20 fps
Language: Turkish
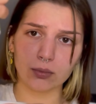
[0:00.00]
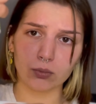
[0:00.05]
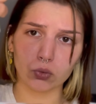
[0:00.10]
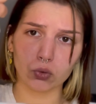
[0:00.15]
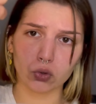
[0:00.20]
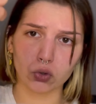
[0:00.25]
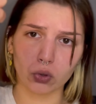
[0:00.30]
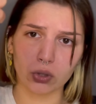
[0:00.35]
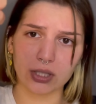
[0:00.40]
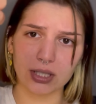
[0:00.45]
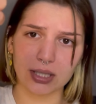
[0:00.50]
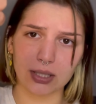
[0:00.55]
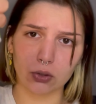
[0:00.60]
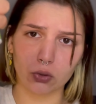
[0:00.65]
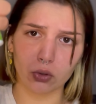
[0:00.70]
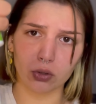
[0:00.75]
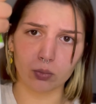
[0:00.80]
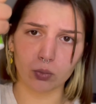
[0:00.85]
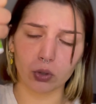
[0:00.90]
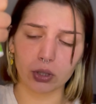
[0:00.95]
Bunu şöyle
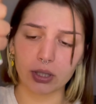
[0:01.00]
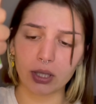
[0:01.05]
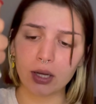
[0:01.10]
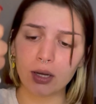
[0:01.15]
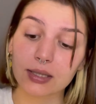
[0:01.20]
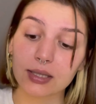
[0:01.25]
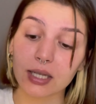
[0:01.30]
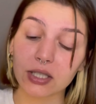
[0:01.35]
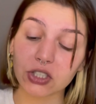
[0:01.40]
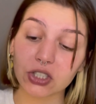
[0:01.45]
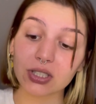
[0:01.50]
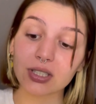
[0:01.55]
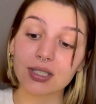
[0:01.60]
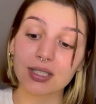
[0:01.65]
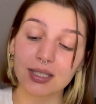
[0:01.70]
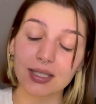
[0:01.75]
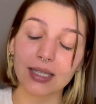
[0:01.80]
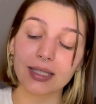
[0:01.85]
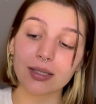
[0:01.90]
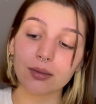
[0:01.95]
sıkıyorum bu arada.
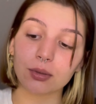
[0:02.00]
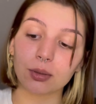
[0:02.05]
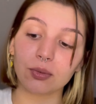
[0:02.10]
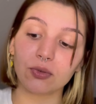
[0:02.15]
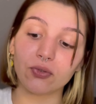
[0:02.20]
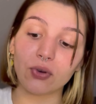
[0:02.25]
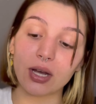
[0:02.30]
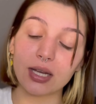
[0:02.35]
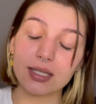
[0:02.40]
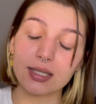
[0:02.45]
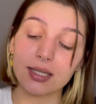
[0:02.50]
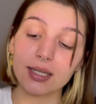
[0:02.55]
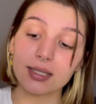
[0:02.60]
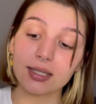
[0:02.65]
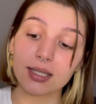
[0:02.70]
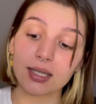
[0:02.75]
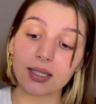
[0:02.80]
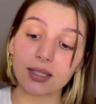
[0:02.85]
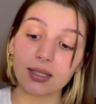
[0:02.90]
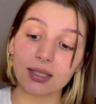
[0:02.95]
Saçınız dediğim gibi
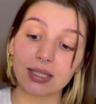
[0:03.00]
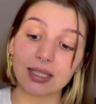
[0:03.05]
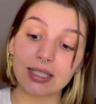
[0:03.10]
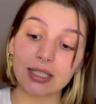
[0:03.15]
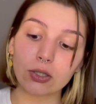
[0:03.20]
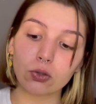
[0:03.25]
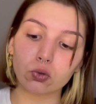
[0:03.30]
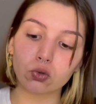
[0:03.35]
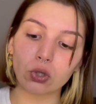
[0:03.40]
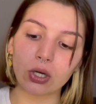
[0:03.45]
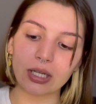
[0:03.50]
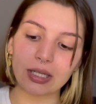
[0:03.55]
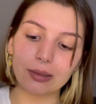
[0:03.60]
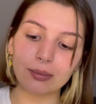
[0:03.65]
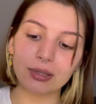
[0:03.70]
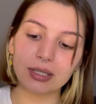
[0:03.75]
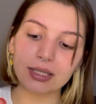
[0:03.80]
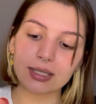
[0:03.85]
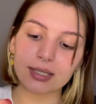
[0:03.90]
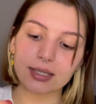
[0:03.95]
fazlaysa iki kutu
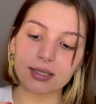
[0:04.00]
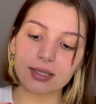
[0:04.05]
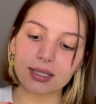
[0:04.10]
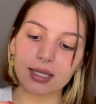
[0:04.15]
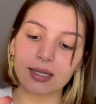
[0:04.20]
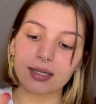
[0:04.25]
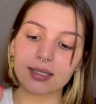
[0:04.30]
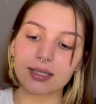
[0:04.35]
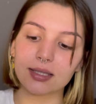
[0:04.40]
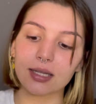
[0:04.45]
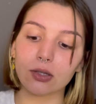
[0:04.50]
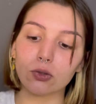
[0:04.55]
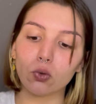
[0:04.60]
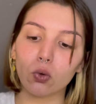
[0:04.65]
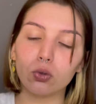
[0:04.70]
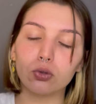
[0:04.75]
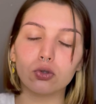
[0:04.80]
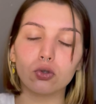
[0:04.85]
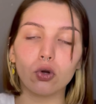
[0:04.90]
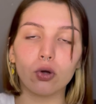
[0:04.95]
alabilirsiniz. En azından ne
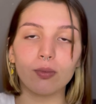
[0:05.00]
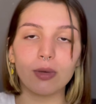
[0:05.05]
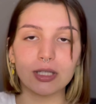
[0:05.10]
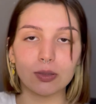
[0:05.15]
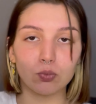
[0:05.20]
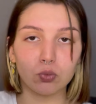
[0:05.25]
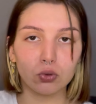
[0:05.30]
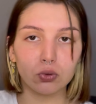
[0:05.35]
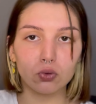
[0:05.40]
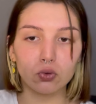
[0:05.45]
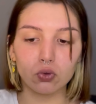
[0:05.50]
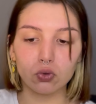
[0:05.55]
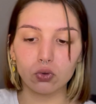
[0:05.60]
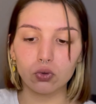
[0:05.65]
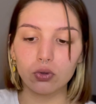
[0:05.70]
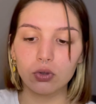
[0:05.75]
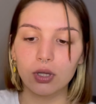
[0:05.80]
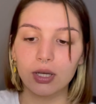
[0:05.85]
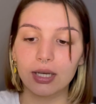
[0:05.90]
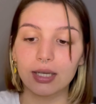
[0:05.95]
olur ne olmaz
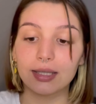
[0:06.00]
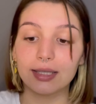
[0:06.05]
bulunsun.